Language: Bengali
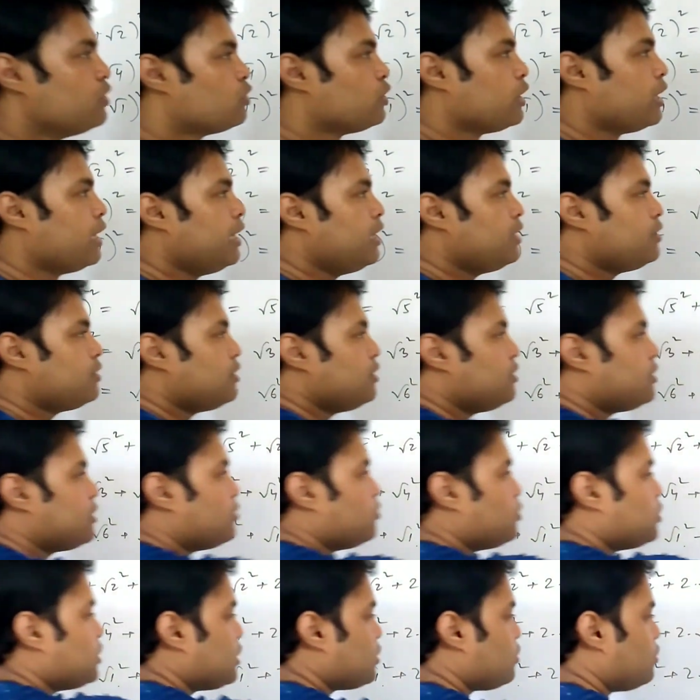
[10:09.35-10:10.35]
তো এই
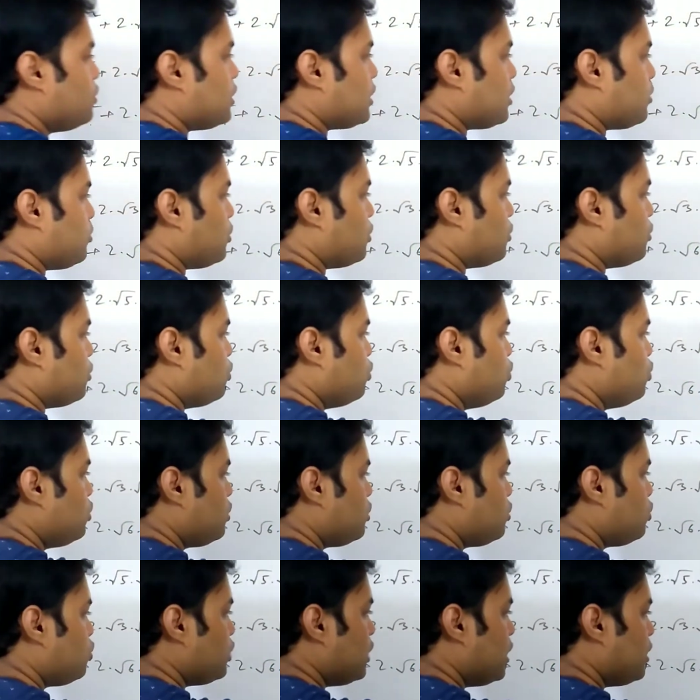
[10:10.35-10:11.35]
তিনটের মধ্যে কোনটা বড় রুট
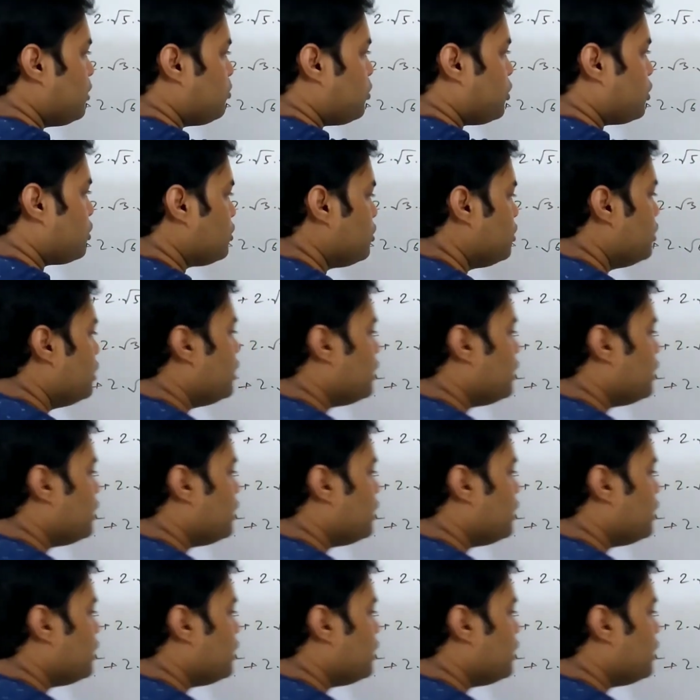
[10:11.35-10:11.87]
টুয়েলভ বড়